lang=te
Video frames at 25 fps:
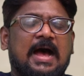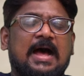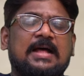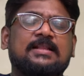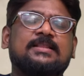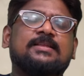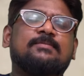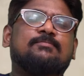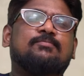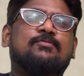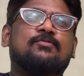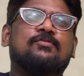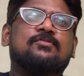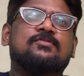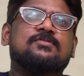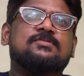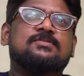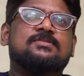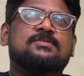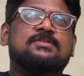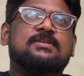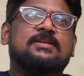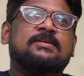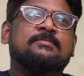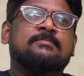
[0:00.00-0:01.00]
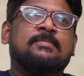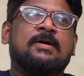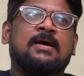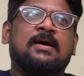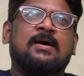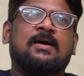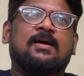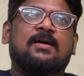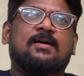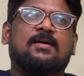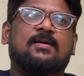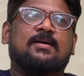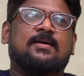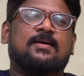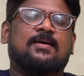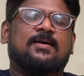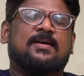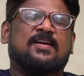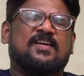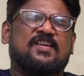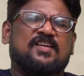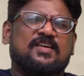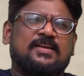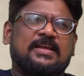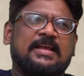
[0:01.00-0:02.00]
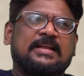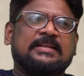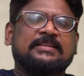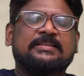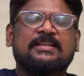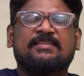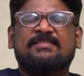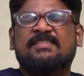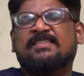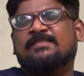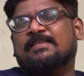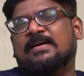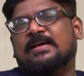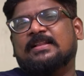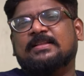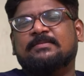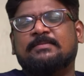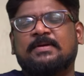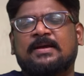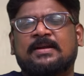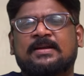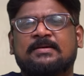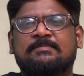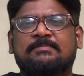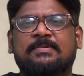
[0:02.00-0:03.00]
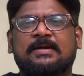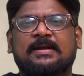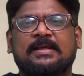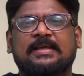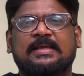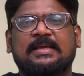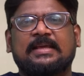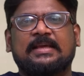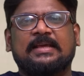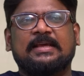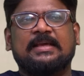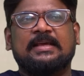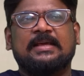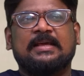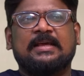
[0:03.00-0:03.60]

ఆదిపురుష్ సినిమా ఎంత వివాదమైనప్పటికీ